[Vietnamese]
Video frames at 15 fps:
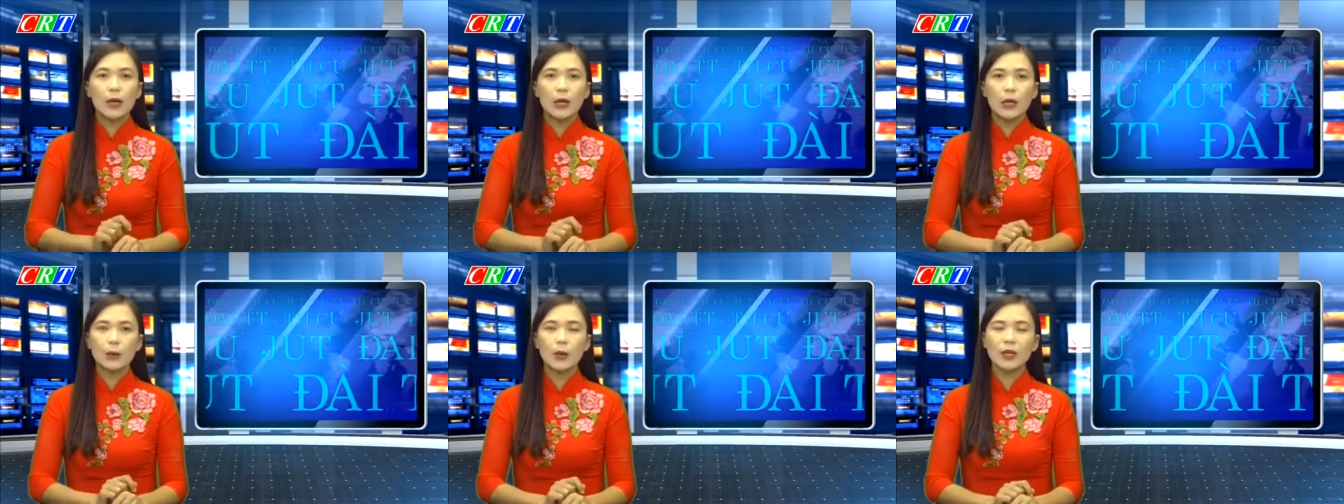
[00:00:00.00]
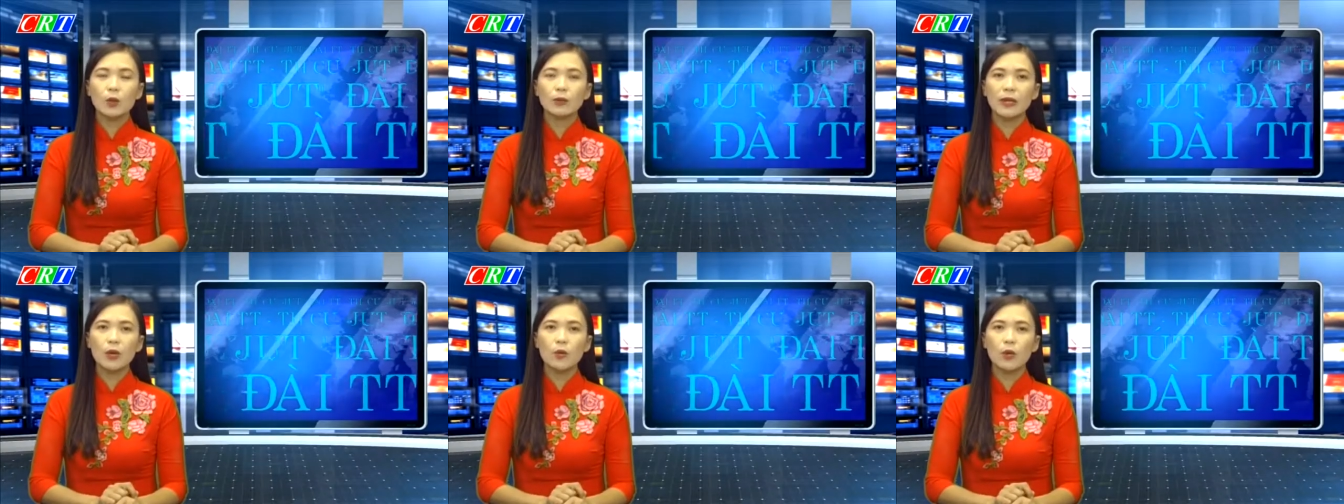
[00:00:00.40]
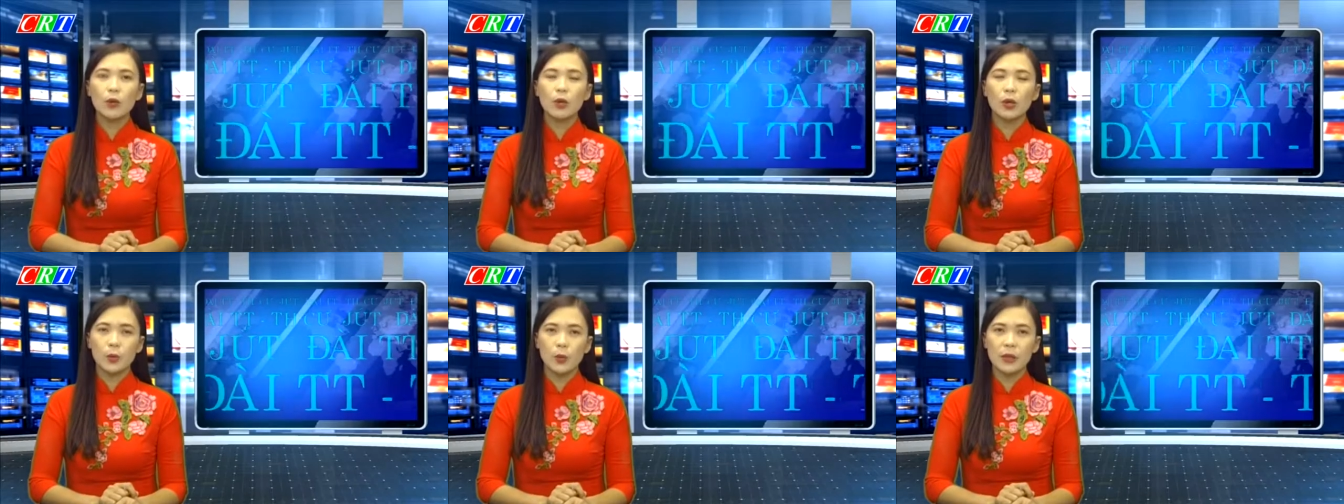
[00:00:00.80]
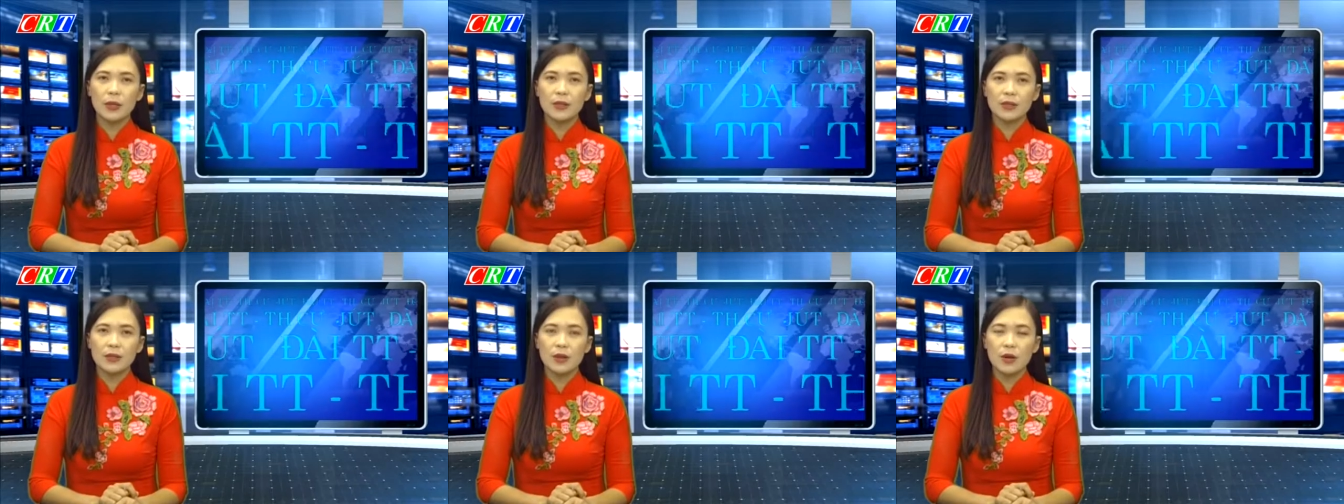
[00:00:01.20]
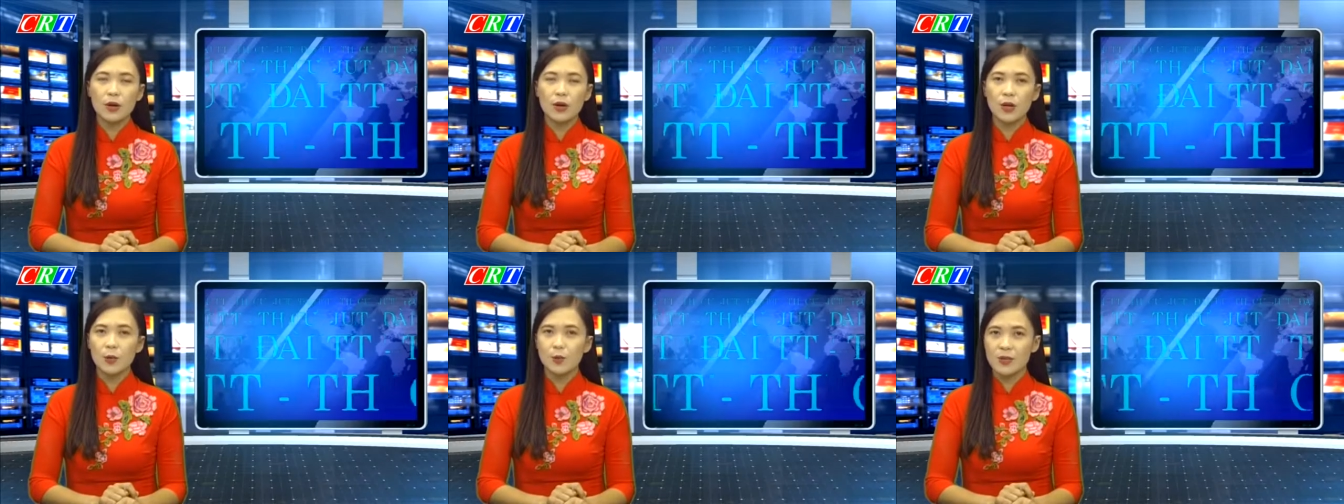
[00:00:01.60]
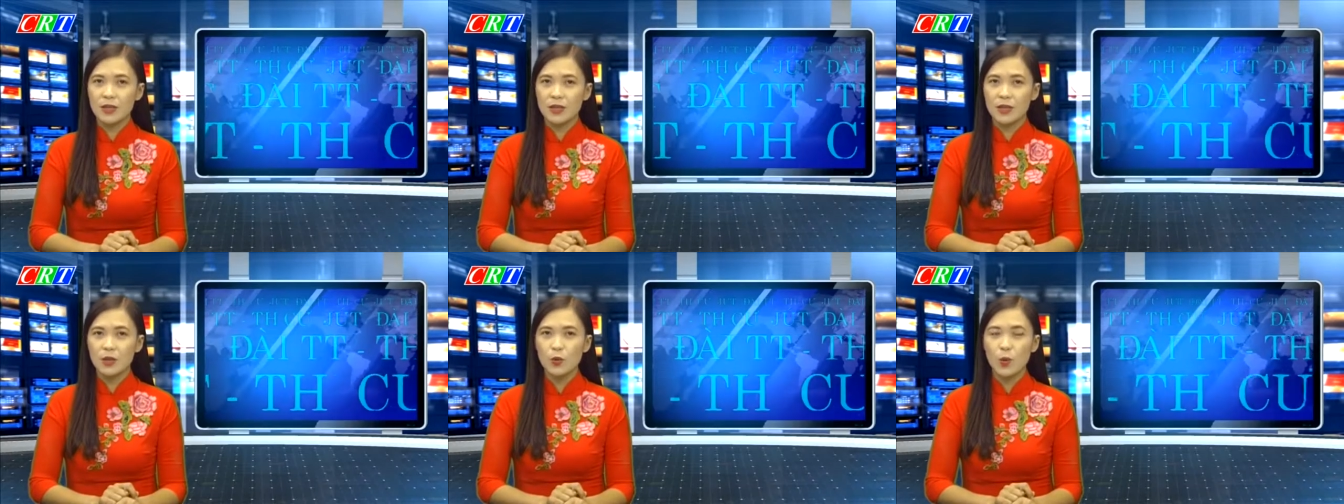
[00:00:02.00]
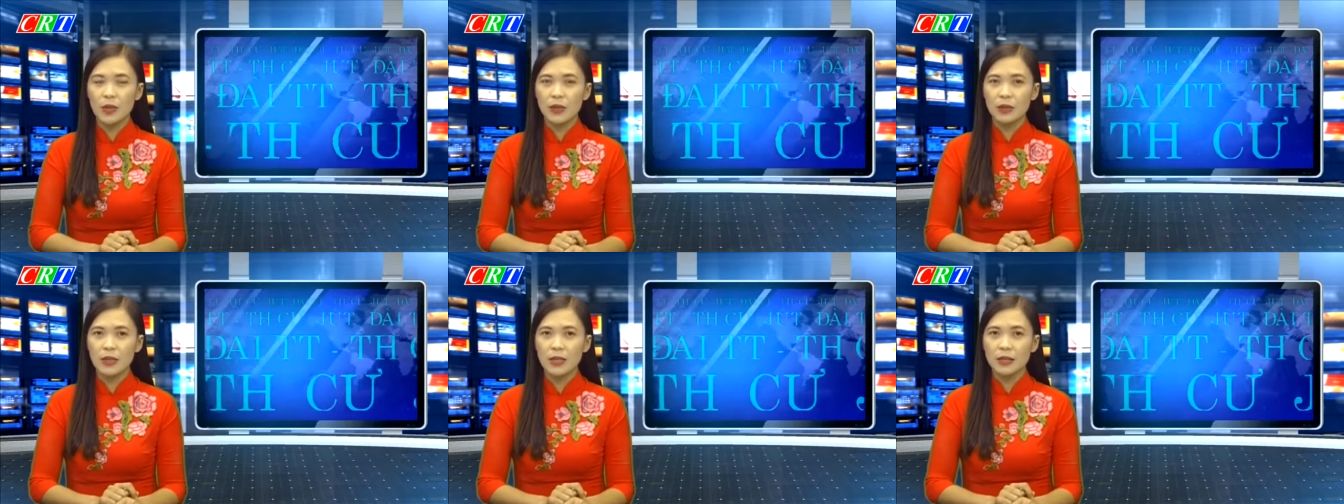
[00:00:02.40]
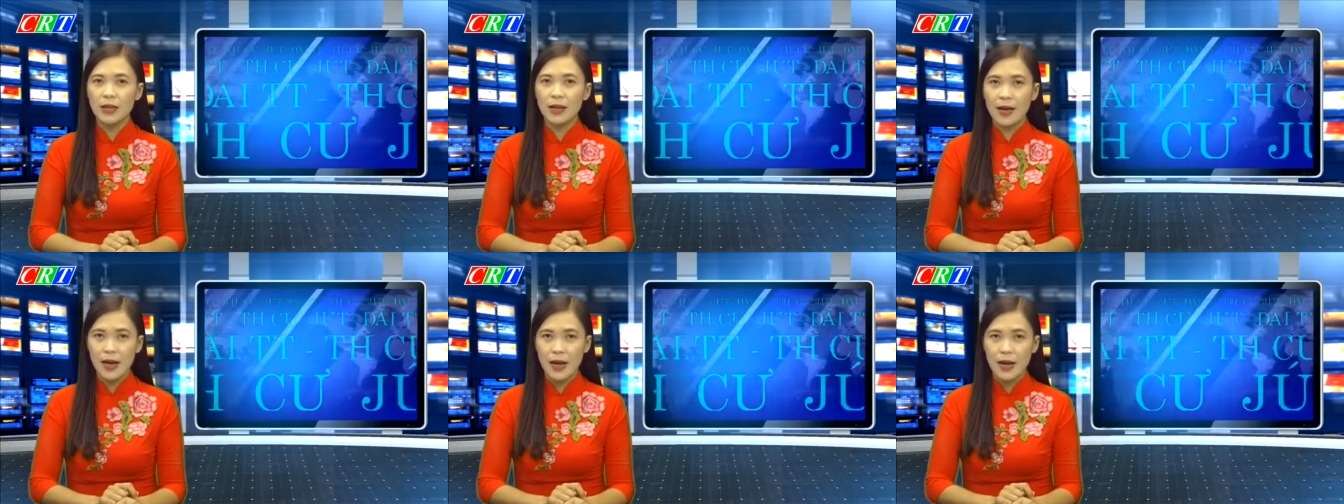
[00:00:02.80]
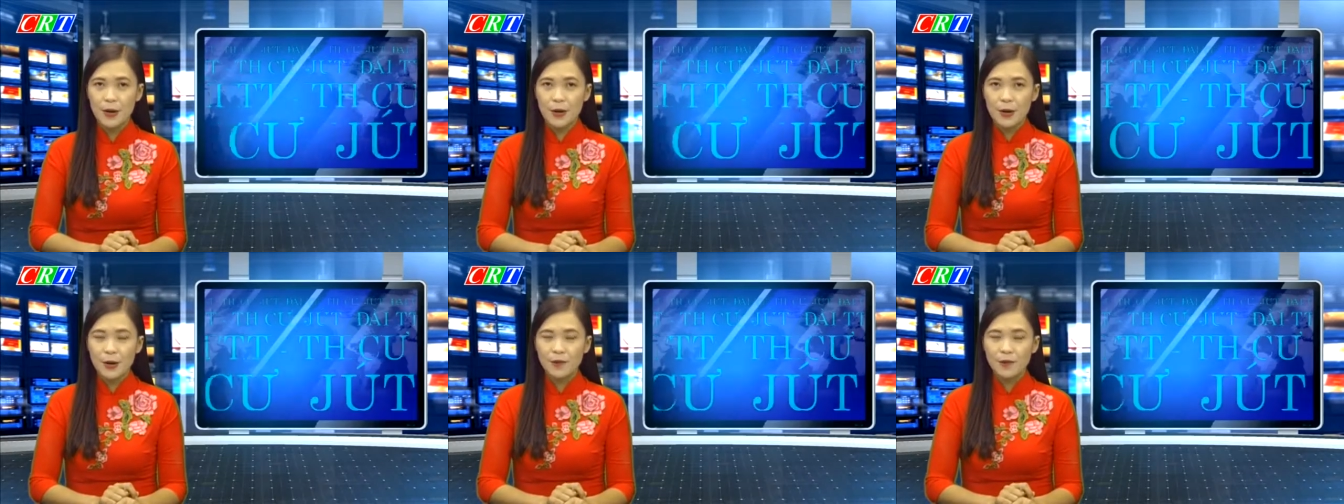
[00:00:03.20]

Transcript: Đoàn công tác của huyện ủy do đồng chí Nguyễn Thị Thanh Hà,